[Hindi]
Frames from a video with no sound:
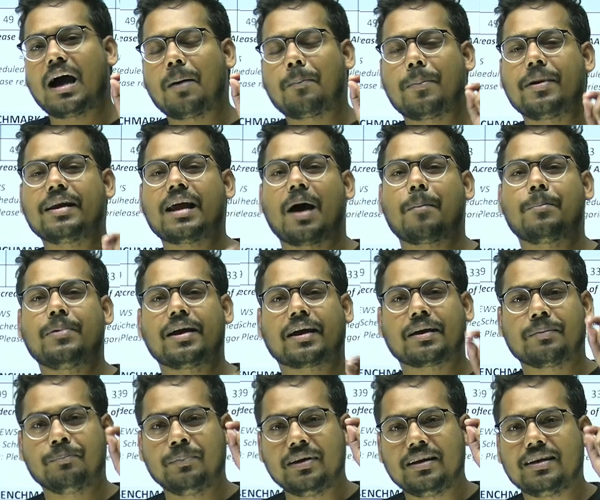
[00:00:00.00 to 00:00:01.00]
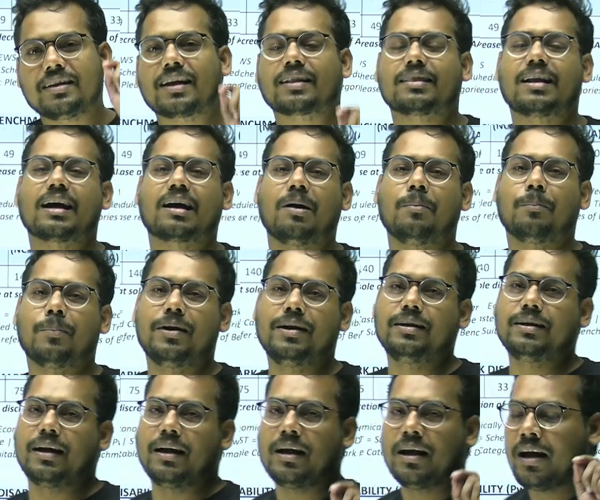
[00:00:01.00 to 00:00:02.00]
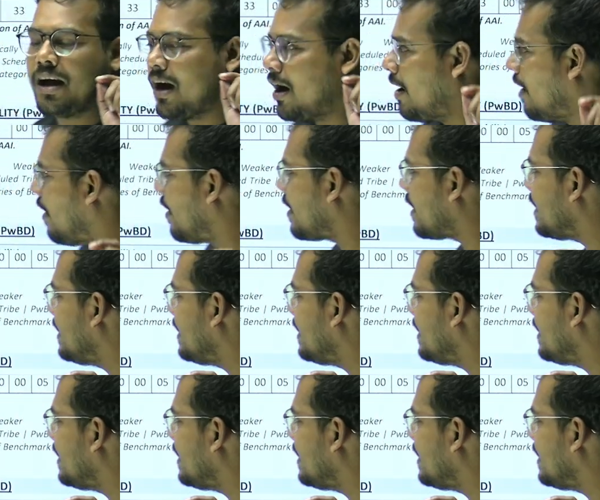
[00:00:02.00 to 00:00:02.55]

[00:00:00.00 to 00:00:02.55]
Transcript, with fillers: अपने आप में एक मिनी रत्ना कंपनी है और